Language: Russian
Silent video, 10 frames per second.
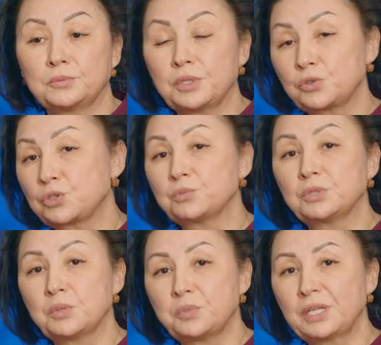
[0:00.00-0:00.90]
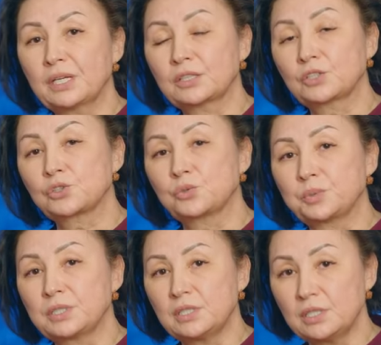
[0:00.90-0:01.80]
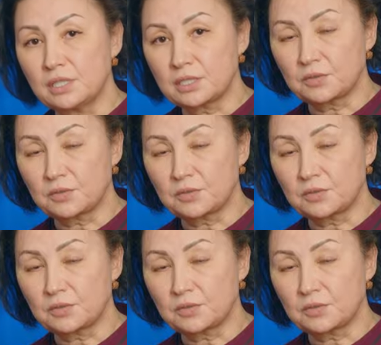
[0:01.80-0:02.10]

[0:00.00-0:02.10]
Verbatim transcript: Мне очень было приятно, что поделились